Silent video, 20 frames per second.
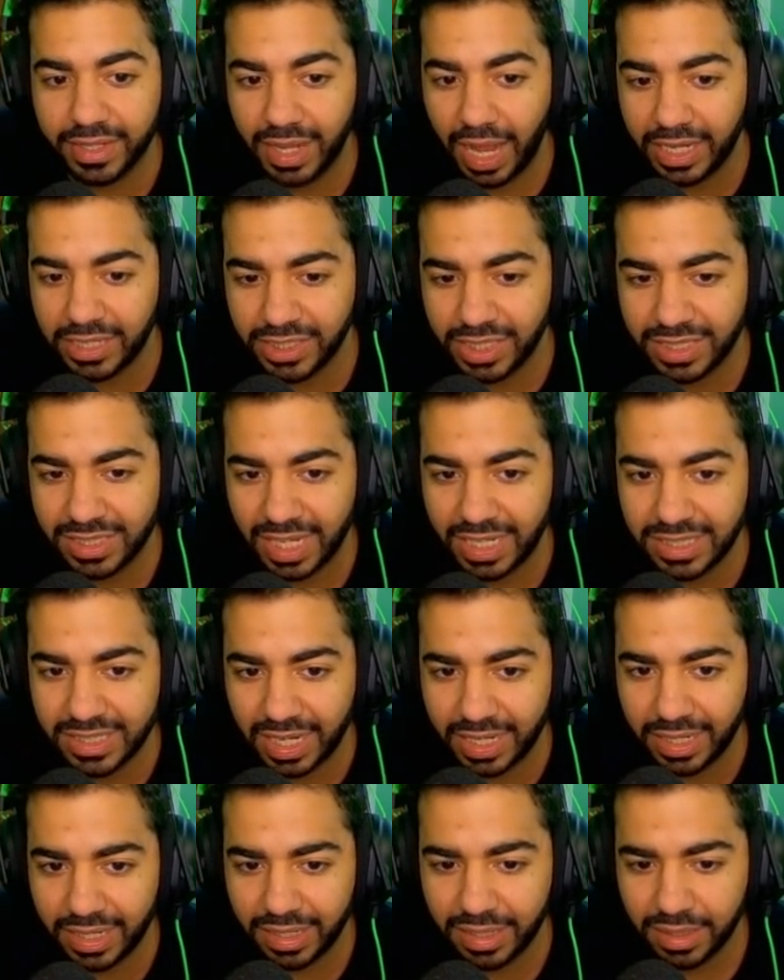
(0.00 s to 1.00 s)
عايشين 90
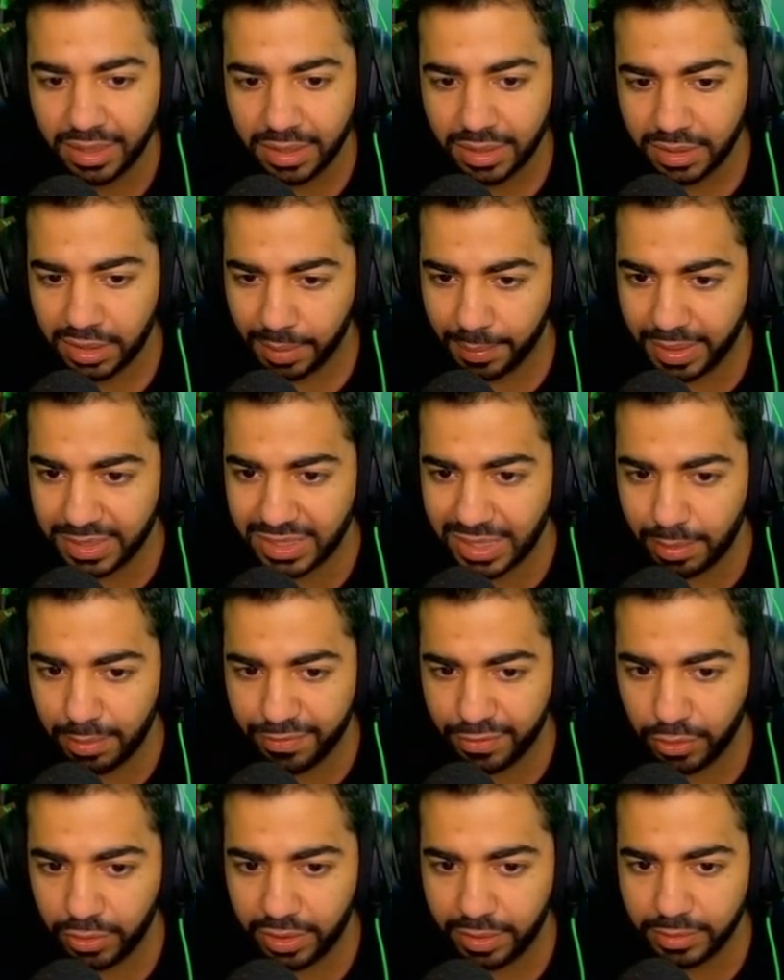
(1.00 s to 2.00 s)
ثانيه طب ايه الصعب في
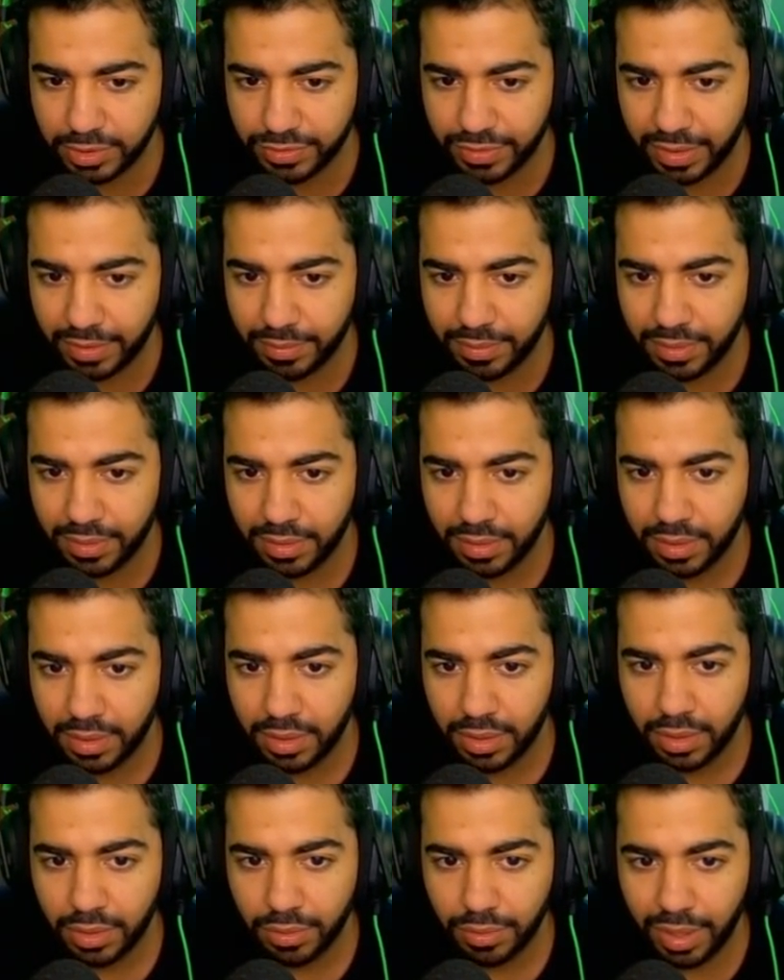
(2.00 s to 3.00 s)
الاوضه دي مش فاهم
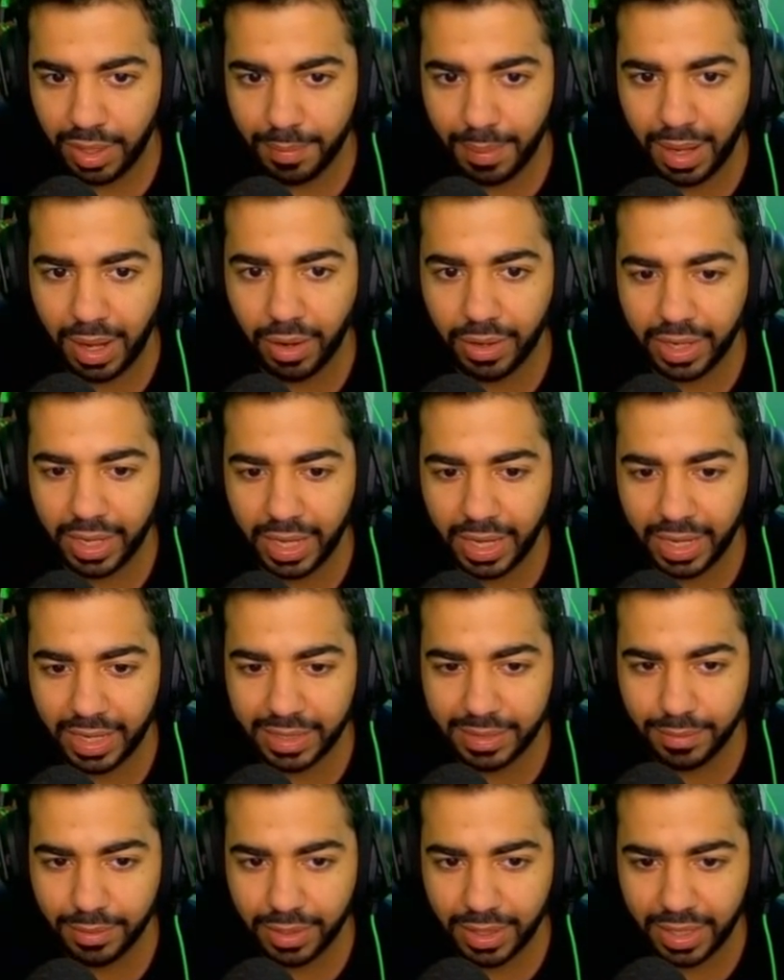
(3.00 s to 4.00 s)
وايه بقى اوكي كده
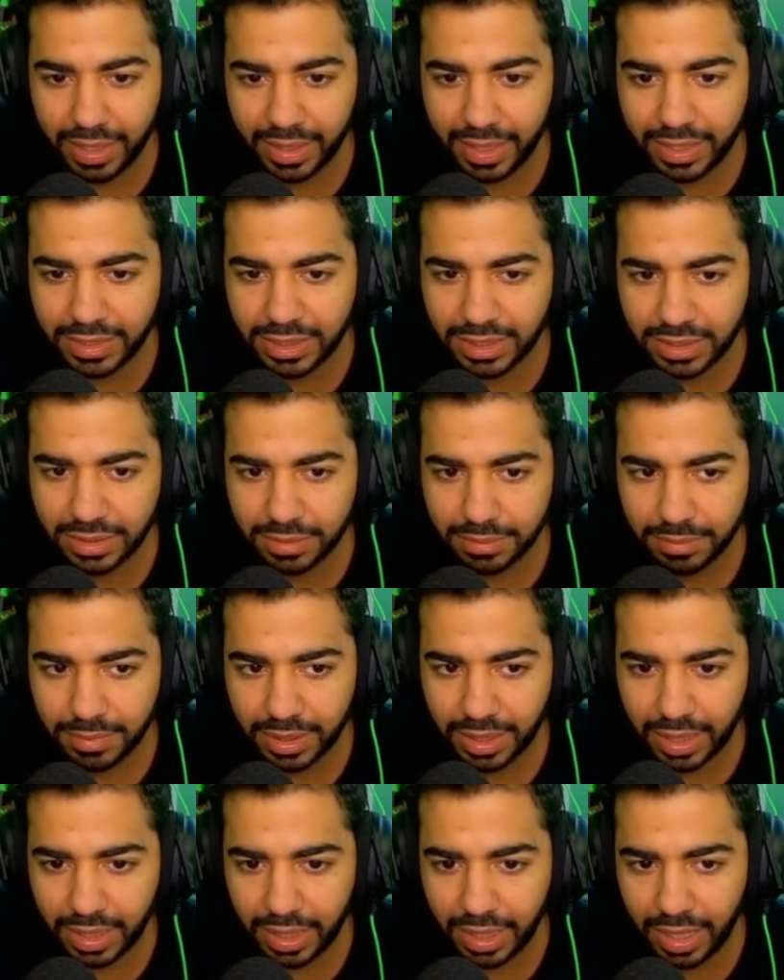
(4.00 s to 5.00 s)
ممكن اداش
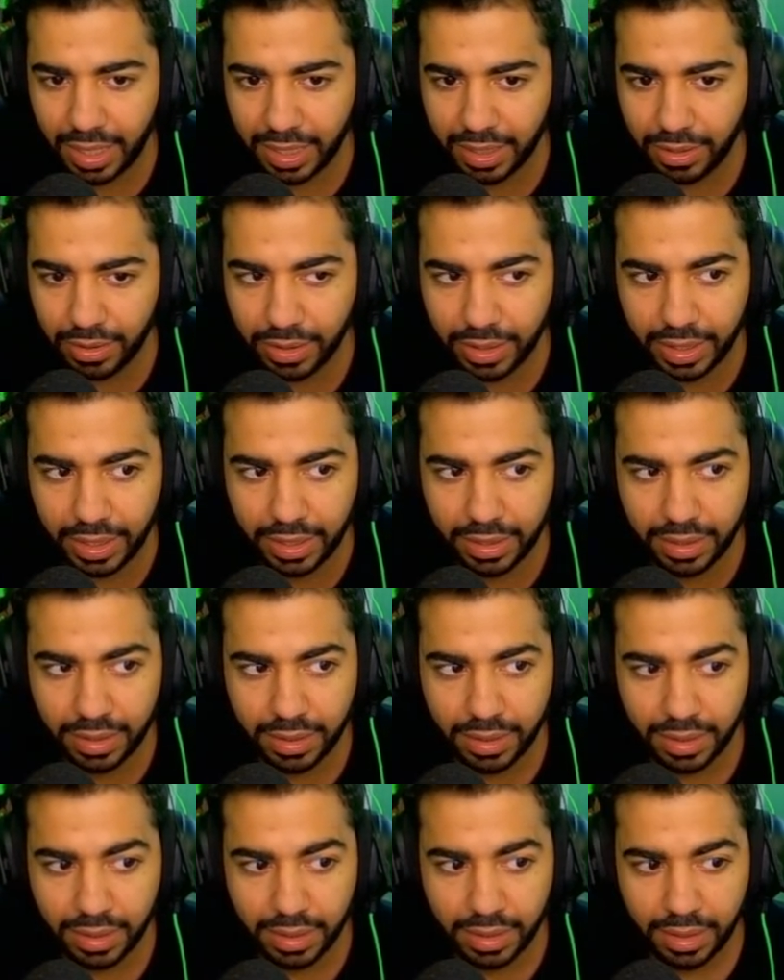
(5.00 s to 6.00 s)
ممكن الحاجه اوكي
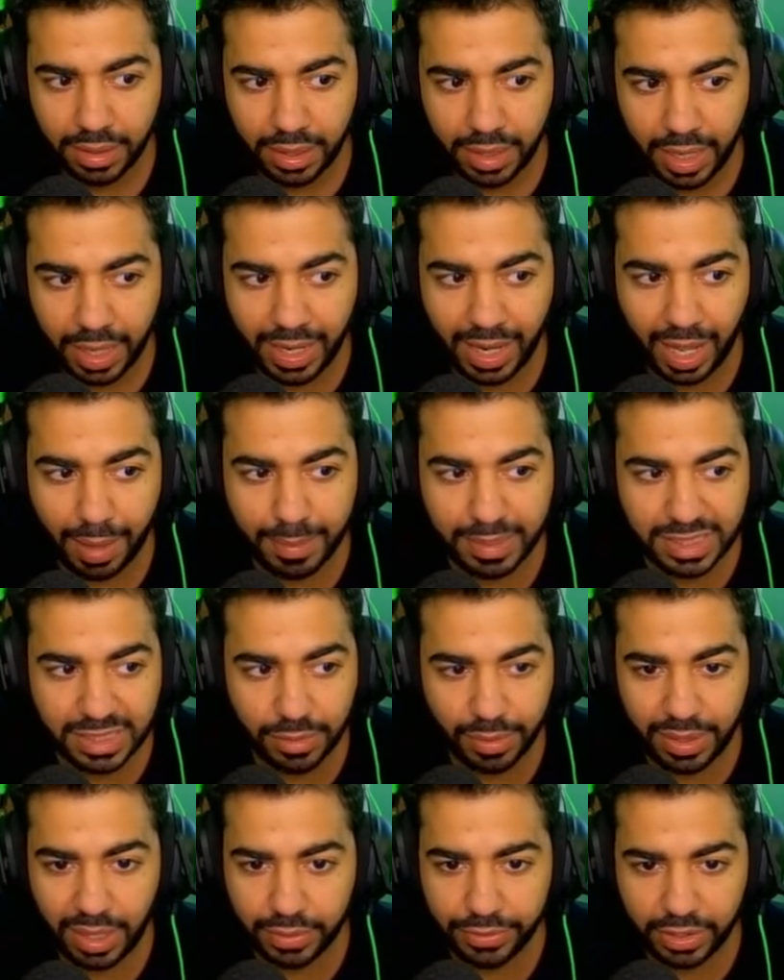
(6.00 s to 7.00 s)
هنا خمس
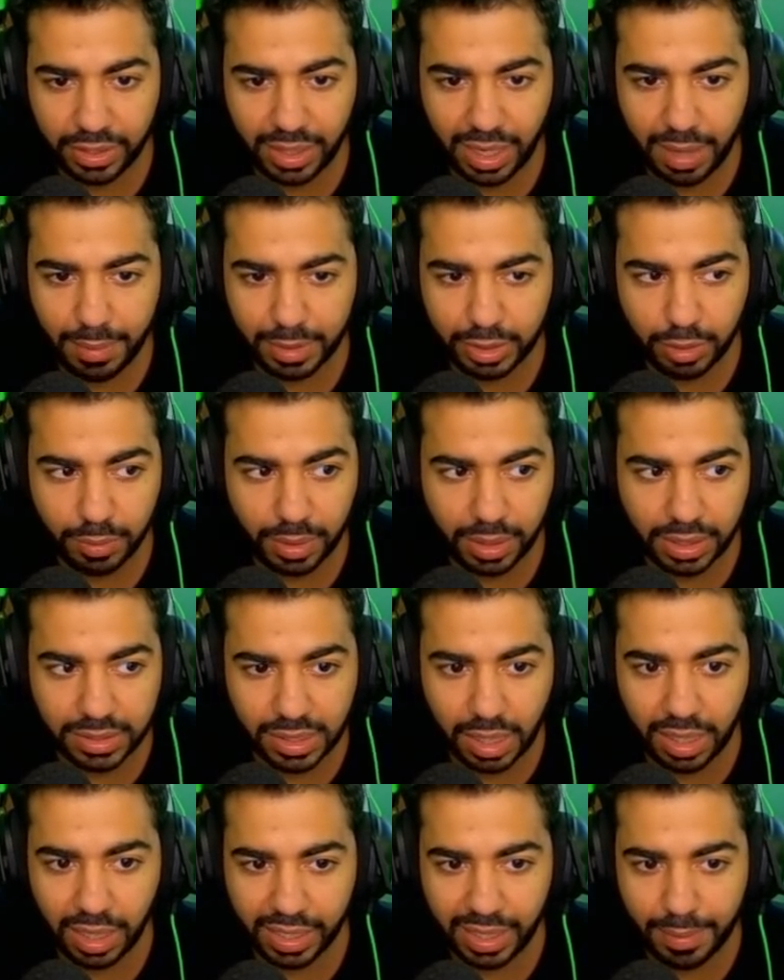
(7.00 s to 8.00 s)
ثواني اعتقد ان انا عملتهم خلاص اه
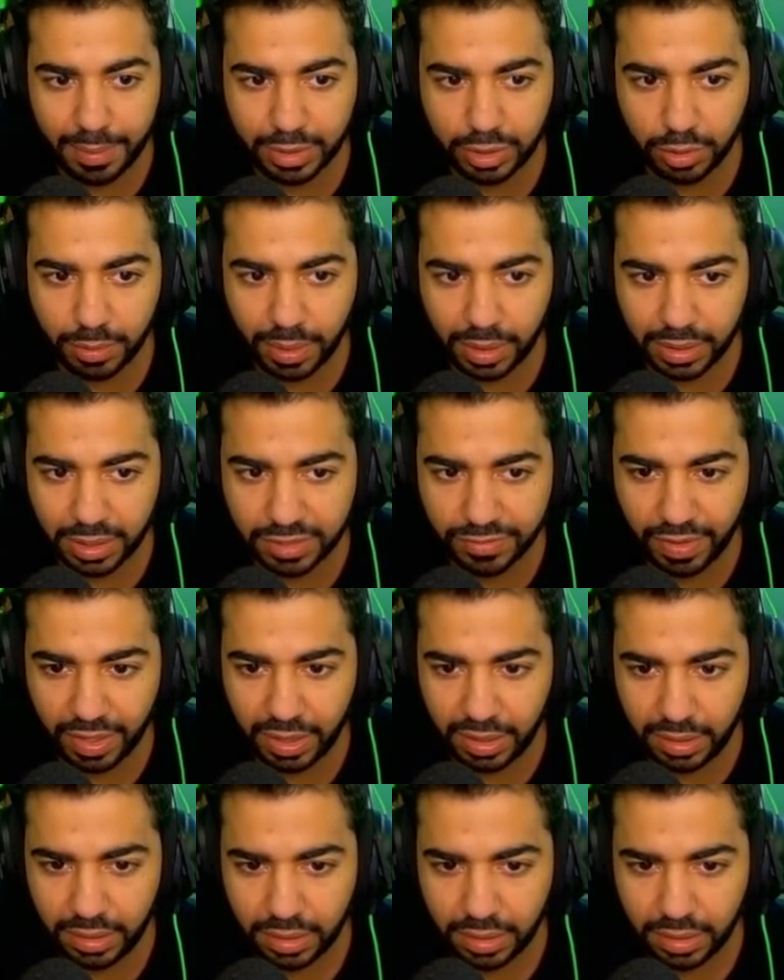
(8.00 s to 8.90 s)
انا كده عملتهم خلاص فعلا